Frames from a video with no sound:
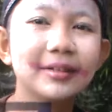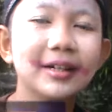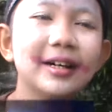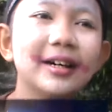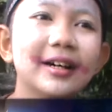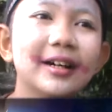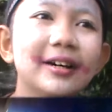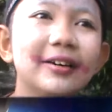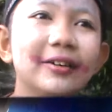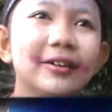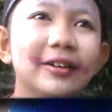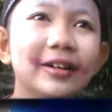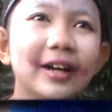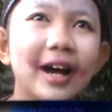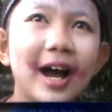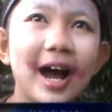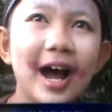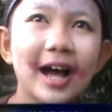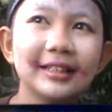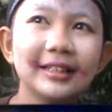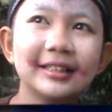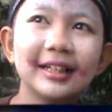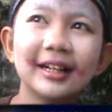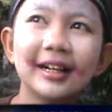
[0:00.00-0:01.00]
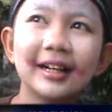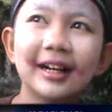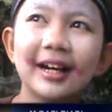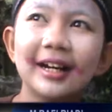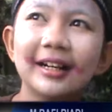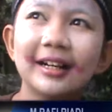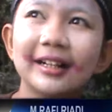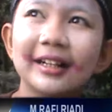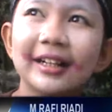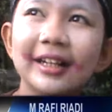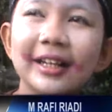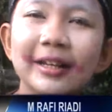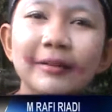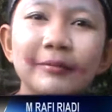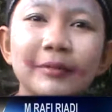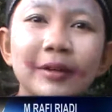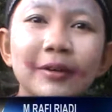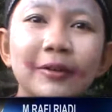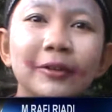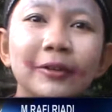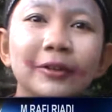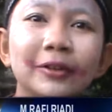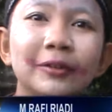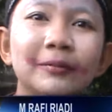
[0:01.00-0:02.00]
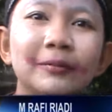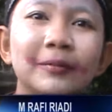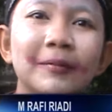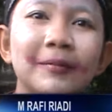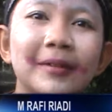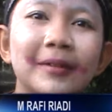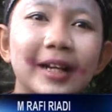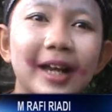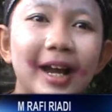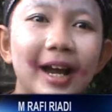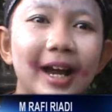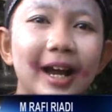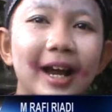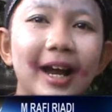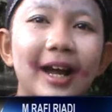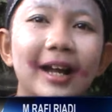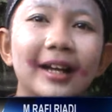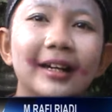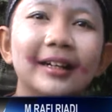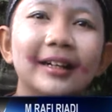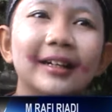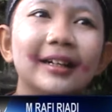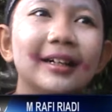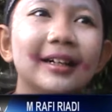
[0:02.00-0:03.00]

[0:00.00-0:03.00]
Me acara hari ini untuk memeriahkan